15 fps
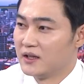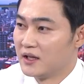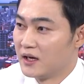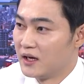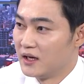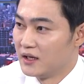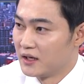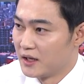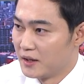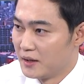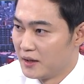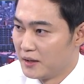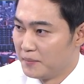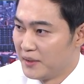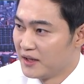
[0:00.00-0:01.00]
있다
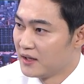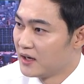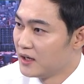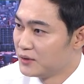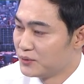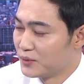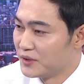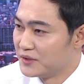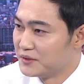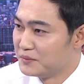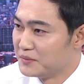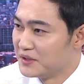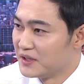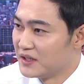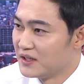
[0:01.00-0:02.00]
이렇게 판단할 수가
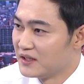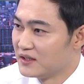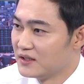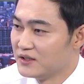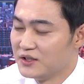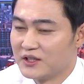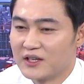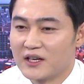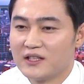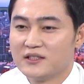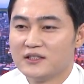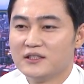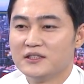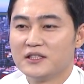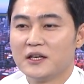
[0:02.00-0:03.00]
있습니다. 예. 그건 여러
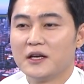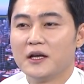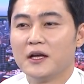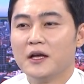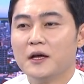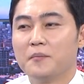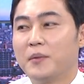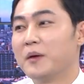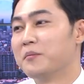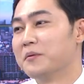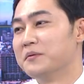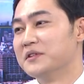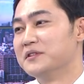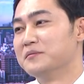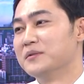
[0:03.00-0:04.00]
가지 이제 예.
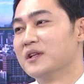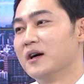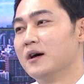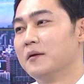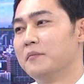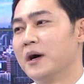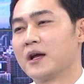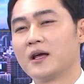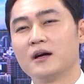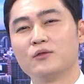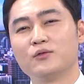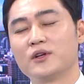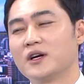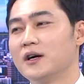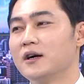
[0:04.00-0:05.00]
방법이 있습니다. 예. 막양
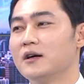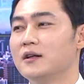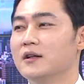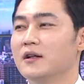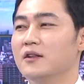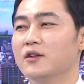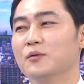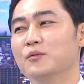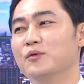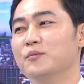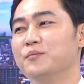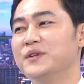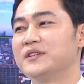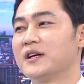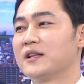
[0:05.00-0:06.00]
우리가 너무
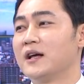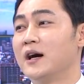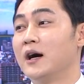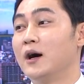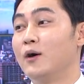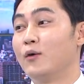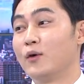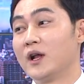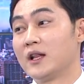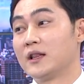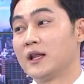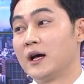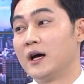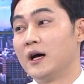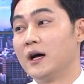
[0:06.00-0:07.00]
비싸다,
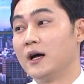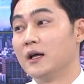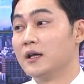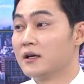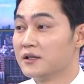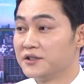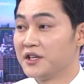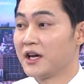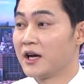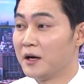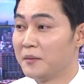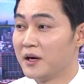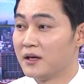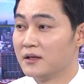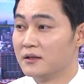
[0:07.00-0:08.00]
올랐다 이건 예.
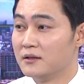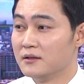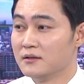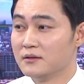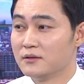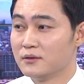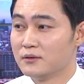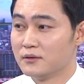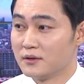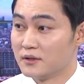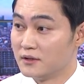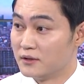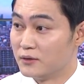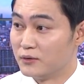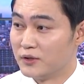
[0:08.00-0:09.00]
체감하는
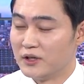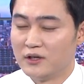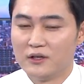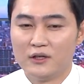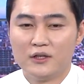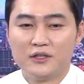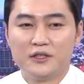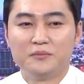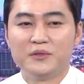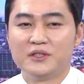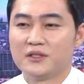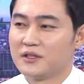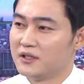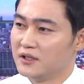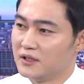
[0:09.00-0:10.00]
그거고요.
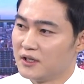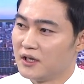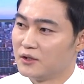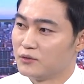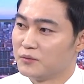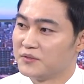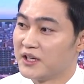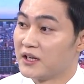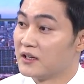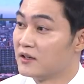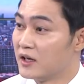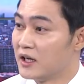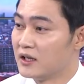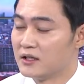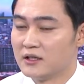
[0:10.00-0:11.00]
심리적인 게 좀
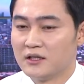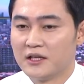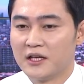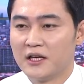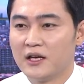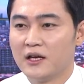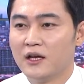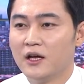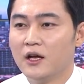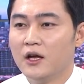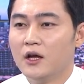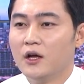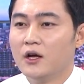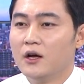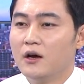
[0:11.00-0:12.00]
작용을 하는 건데 음.
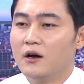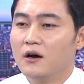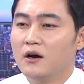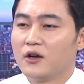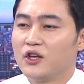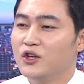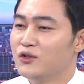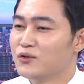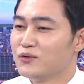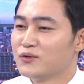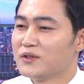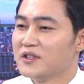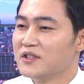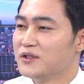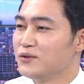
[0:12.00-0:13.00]
어,
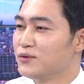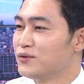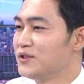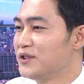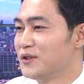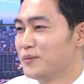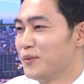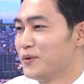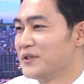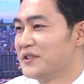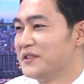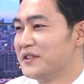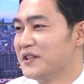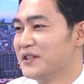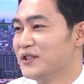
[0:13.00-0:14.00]
기존적인 추치를
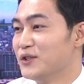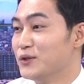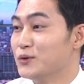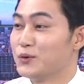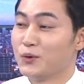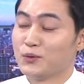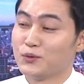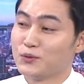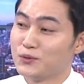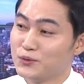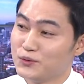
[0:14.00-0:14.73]
봤을 때는 소득